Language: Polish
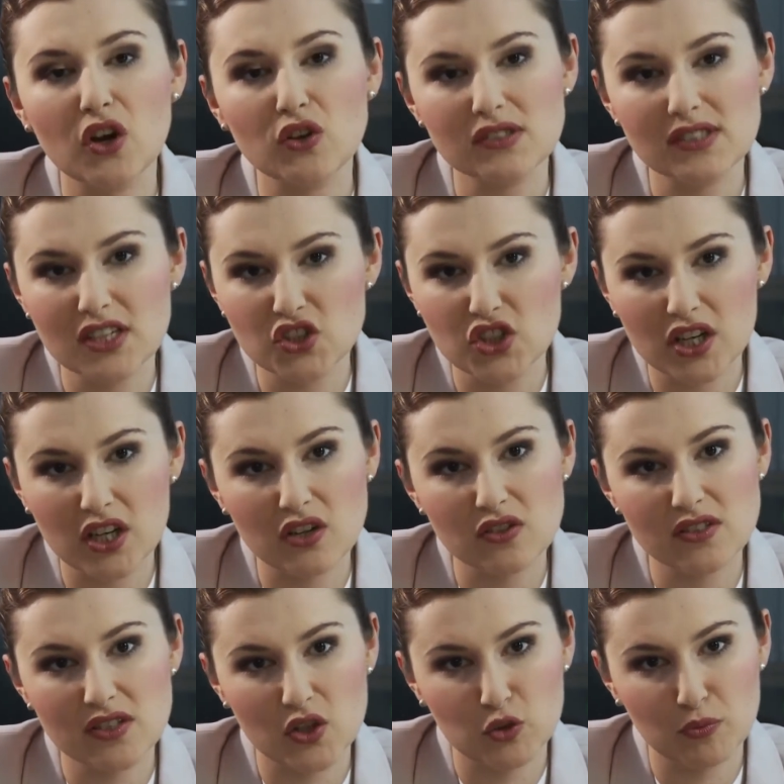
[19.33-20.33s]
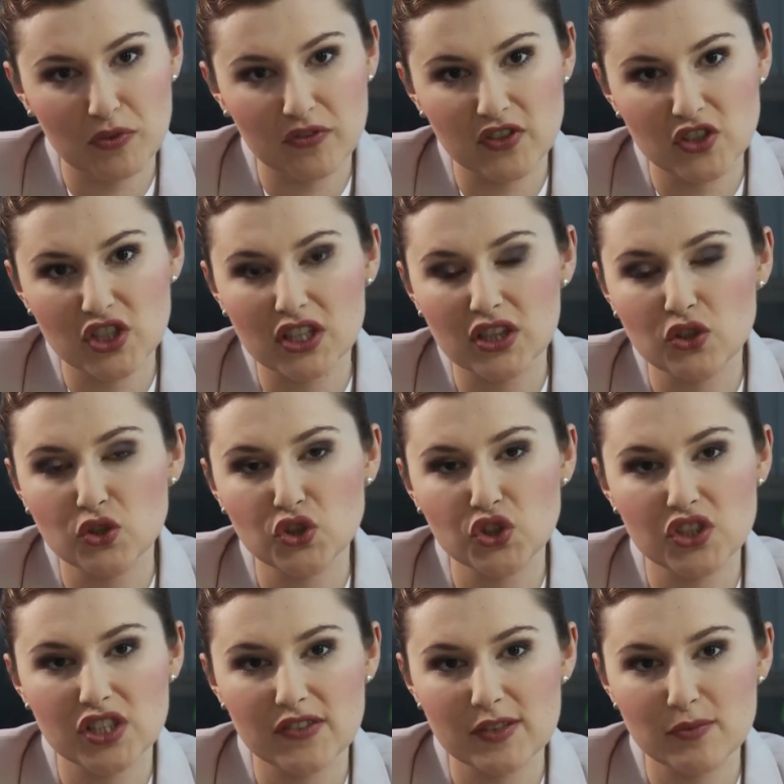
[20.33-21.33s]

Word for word: oznacza końca odpowiedzialności za